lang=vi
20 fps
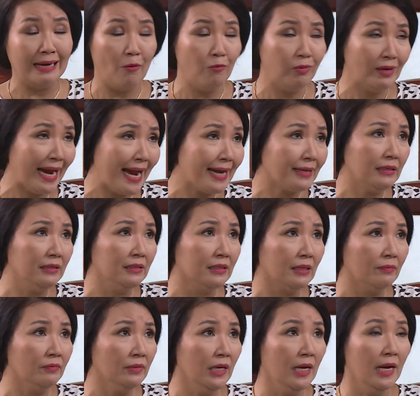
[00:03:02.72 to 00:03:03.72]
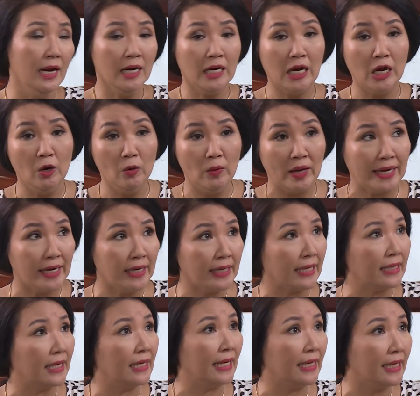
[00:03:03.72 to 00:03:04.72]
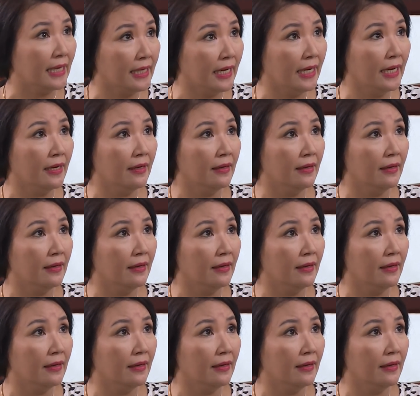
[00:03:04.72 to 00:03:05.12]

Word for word: động khác thường lắm kêu lấy cái này thì lấy cái kia